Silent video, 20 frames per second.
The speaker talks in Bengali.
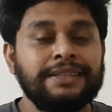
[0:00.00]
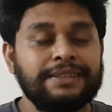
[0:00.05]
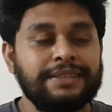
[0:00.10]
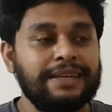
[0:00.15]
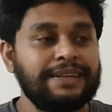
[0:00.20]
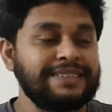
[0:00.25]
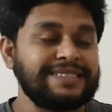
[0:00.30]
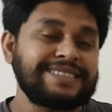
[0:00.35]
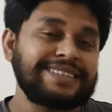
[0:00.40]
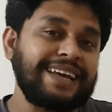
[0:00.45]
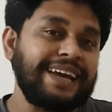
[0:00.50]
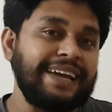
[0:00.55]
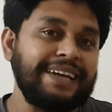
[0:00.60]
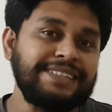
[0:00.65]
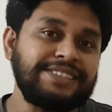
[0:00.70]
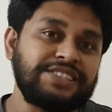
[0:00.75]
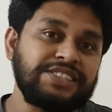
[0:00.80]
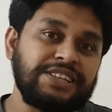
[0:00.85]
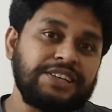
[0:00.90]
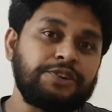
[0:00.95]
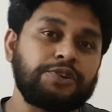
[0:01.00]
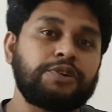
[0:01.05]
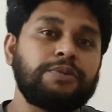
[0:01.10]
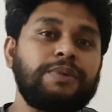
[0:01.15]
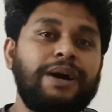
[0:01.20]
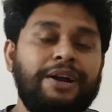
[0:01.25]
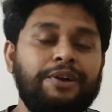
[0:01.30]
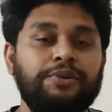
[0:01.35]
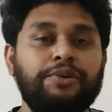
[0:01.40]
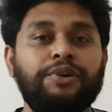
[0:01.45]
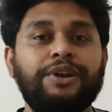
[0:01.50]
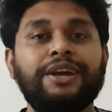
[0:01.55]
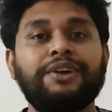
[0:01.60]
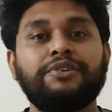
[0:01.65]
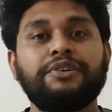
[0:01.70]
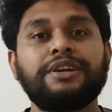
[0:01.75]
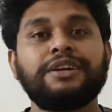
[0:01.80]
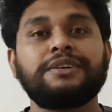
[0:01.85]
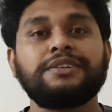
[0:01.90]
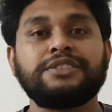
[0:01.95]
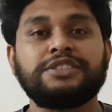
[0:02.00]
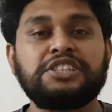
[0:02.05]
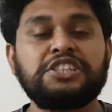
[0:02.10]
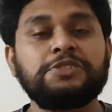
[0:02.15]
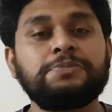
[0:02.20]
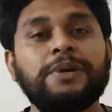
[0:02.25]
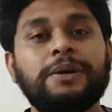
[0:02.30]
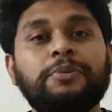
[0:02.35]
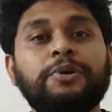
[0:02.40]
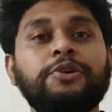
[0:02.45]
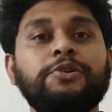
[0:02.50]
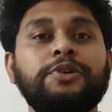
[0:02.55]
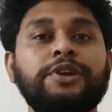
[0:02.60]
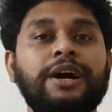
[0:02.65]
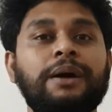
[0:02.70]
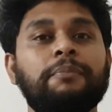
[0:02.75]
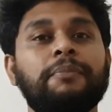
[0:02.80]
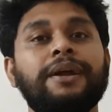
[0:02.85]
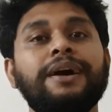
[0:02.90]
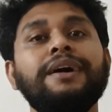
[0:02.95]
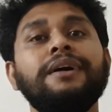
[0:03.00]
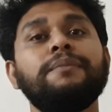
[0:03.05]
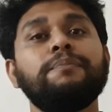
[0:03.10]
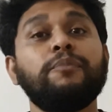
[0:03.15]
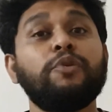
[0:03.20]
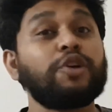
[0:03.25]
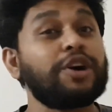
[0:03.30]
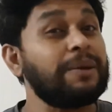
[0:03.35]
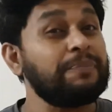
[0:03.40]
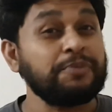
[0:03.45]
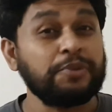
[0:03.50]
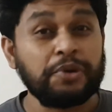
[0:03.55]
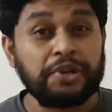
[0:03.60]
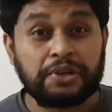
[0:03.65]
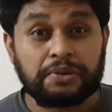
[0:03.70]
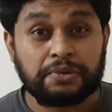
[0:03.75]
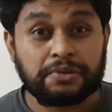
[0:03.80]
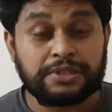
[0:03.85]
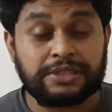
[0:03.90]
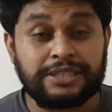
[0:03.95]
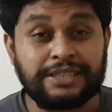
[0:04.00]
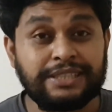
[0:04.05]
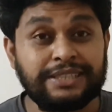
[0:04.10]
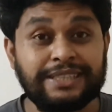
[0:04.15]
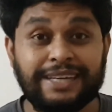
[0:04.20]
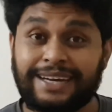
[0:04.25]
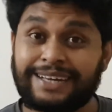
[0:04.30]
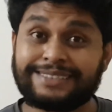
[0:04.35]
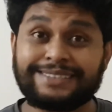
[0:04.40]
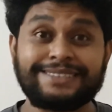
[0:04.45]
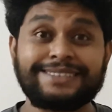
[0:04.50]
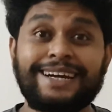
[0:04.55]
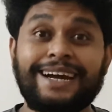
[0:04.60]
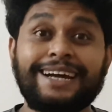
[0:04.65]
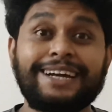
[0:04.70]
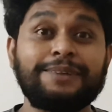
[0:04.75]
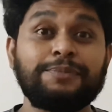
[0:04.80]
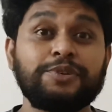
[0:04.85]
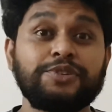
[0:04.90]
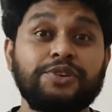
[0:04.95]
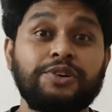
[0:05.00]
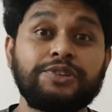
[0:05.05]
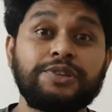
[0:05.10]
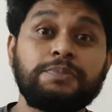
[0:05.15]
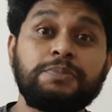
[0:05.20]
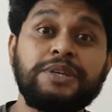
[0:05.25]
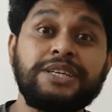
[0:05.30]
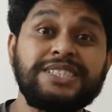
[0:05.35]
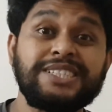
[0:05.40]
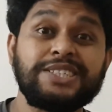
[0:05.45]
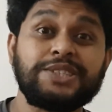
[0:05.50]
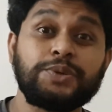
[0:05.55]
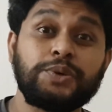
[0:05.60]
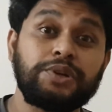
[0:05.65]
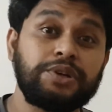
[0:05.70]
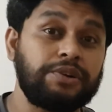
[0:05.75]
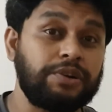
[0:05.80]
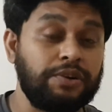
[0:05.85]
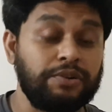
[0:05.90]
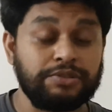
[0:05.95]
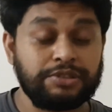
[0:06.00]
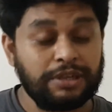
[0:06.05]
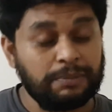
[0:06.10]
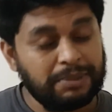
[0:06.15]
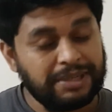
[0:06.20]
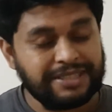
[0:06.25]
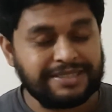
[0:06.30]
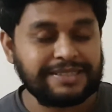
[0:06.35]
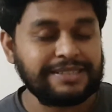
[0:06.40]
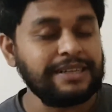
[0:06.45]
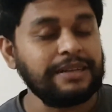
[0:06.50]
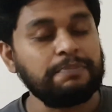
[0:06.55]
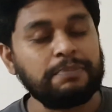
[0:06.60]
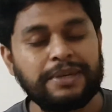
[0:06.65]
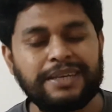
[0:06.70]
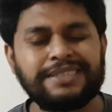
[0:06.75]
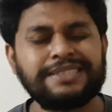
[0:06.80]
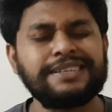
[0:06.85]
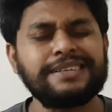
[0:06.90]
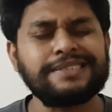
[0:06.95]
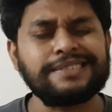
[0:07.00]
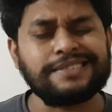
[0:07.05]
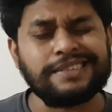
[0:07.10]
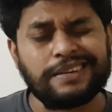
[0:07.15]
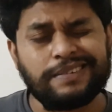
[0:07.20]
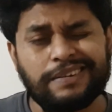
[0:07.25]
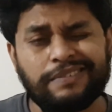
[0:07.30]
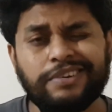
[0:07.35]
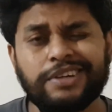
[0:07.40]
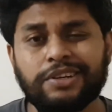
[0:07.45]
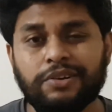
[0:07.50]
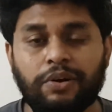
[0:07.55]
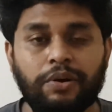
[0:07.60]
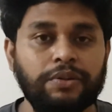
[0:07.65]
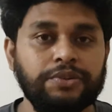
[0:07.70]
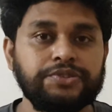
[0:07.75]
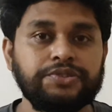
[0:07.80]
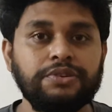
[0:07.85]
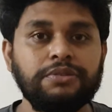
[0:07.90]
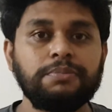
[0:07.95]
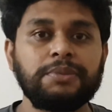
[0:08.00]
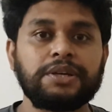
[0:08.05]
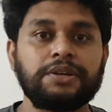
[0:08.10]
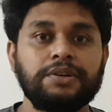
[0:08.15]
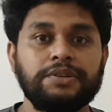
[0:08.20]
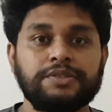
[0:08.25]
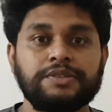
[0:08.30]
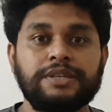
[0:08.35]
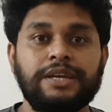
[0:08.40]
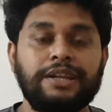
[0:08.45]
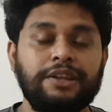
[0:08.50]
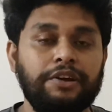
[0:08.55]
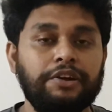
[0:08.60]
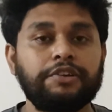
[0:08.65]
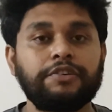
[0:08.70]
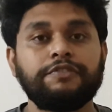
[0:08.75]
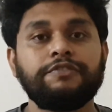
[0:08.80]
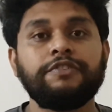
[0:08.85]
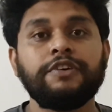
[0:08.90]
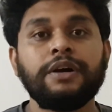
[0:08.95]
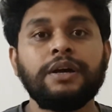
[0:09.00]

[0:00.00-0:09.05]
দেন স্কেচ এরকম আরও অনেক অনেক জিনিস ব্যবহার করে আমরা মোক তৈরি করছি দেখা যাচ্ছে আগের মতো হয়তো পিএইচডি তৈরি করা হচ্ছে না বাট স্টিল পিএইচডি ইজ রেলেভেন্ট অলসো বিকজ এ লট অফ